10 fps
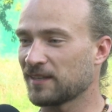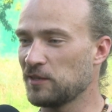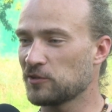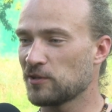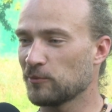
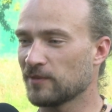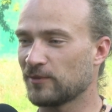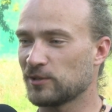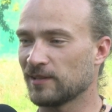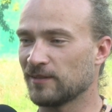techniczną na
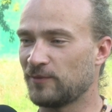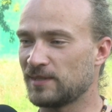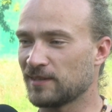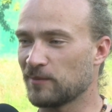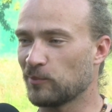Wydziale
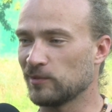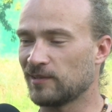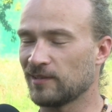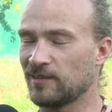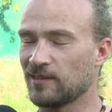Fizyki
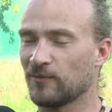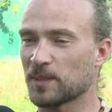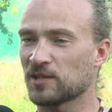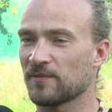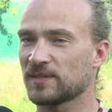Politechniki
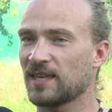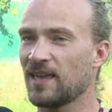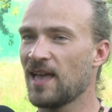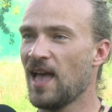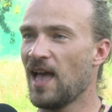
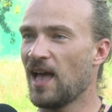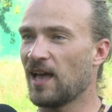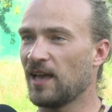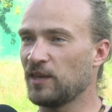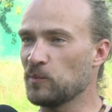Warszawskiej
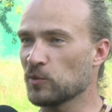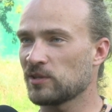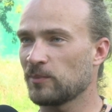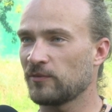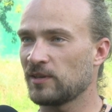e, i
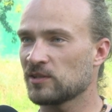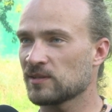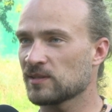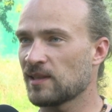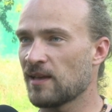można powiedzieć, że
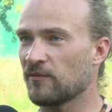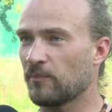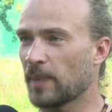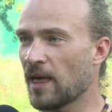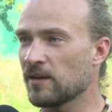zostałem w
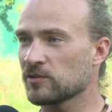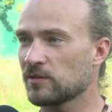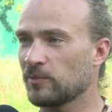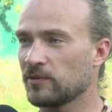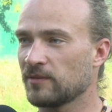
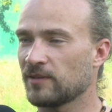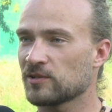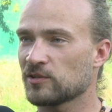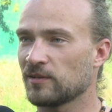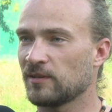branży,
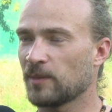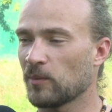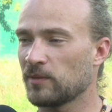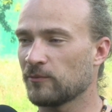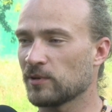ponieważ e,
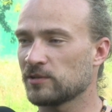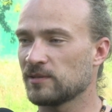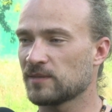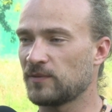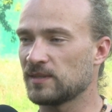robię
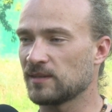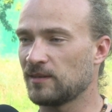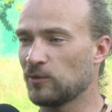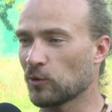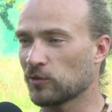właśnie z
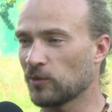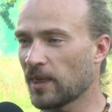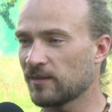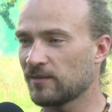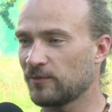fizyki
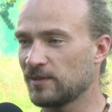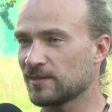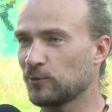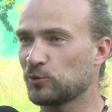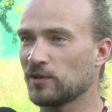doktorat w
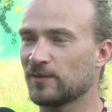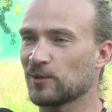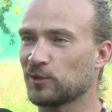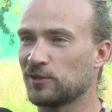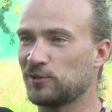Instytucie
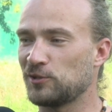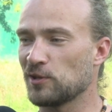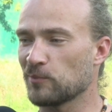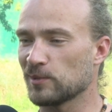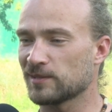Wysokich
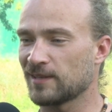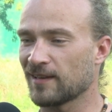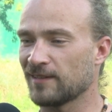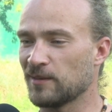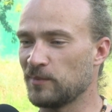Ciśnień Polskiej
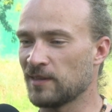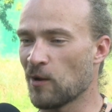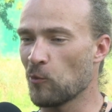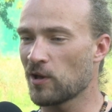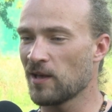Akademii
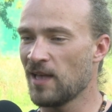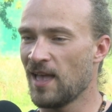Nauk.